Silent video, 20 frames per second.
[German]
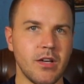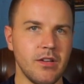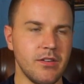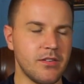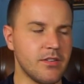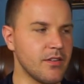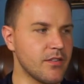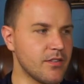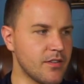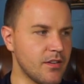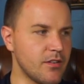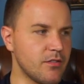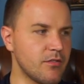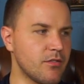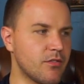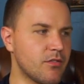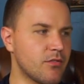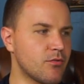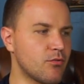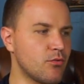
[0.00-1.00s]
ist das
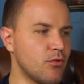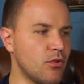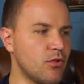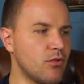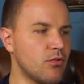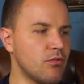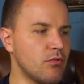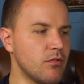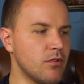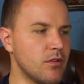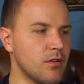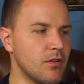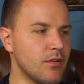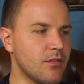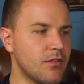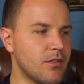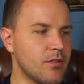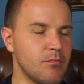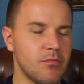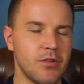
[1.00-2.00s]
dann doch äh,
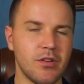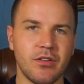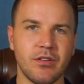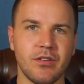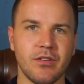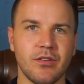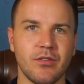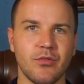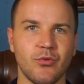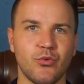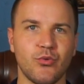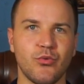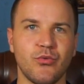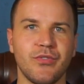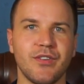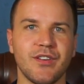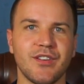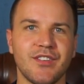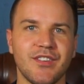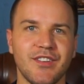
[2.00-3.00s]
ein ziemlich
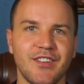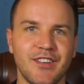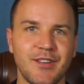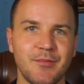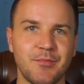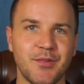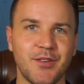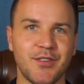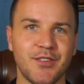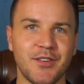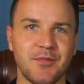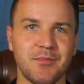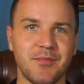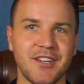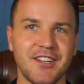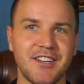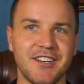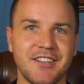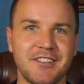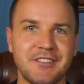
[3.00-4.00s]
süffiges Erlebnis, das
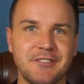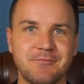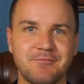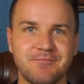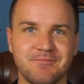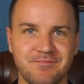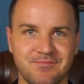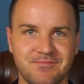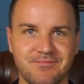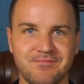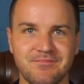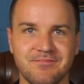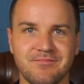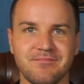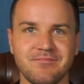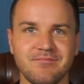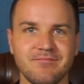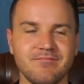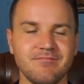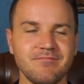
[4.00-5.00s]
man da hat.
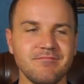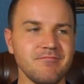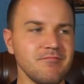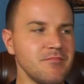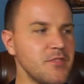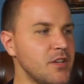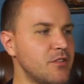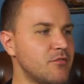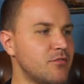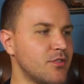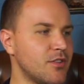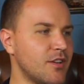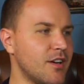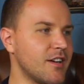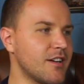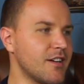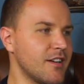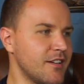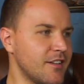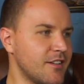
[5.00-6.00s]
Von
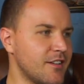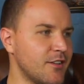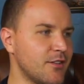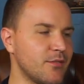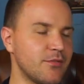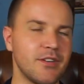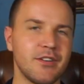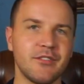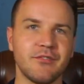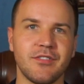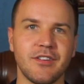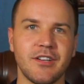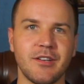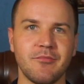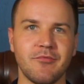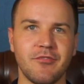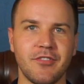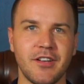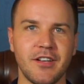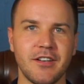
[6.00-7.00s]
daher kann ich den auf jeden Fall
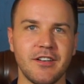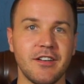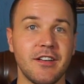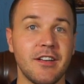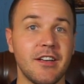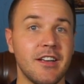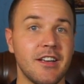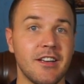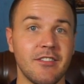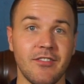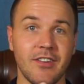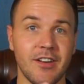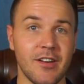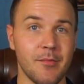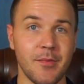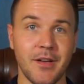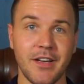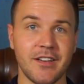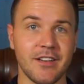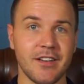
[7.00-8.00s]
empfehlen. Wenn
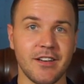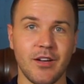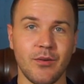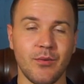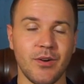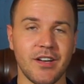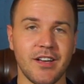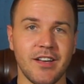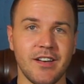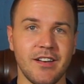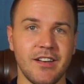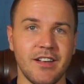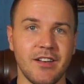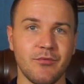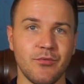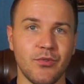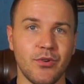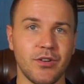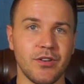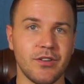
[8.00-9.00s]
ihr mal Edredauer
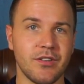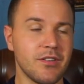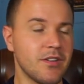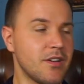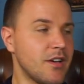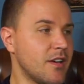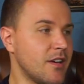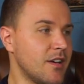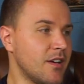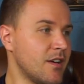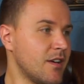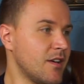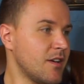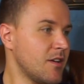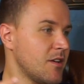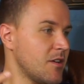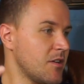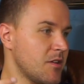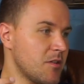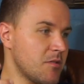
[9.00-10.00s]
kennenlernen wollt,
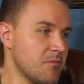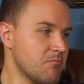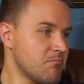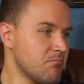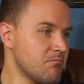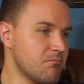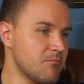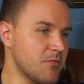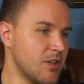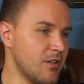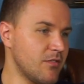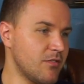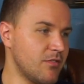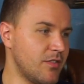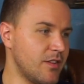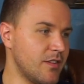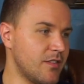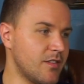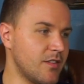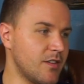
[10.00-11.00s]

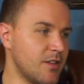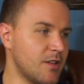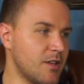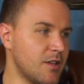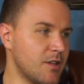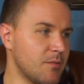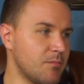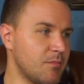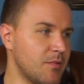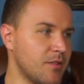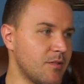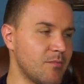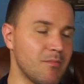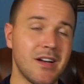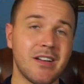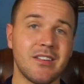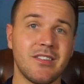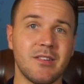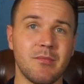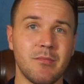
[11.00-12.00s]
40 bis
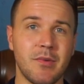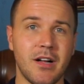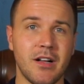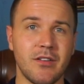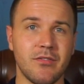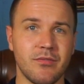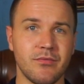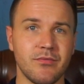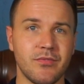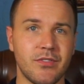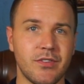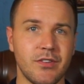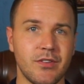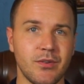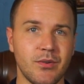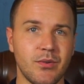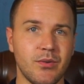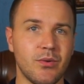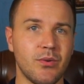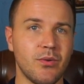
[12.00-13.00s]
maximal
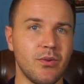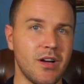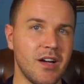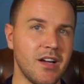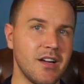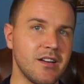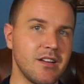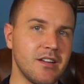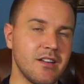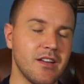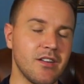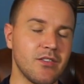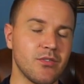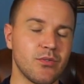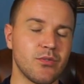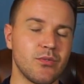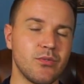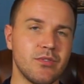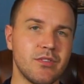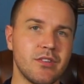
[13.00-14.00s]
50 Euro, eigentlich eher
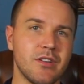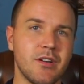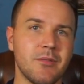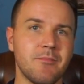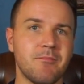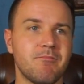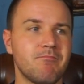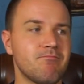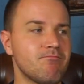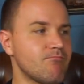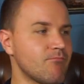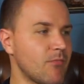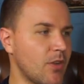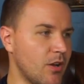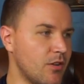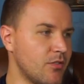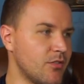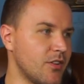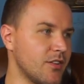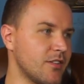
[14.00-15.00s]
so drunter.
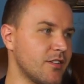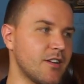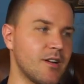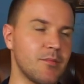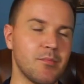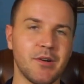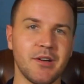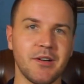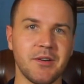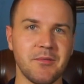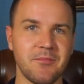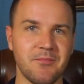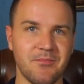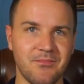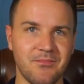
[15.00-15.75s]
Und seid ihr dabei.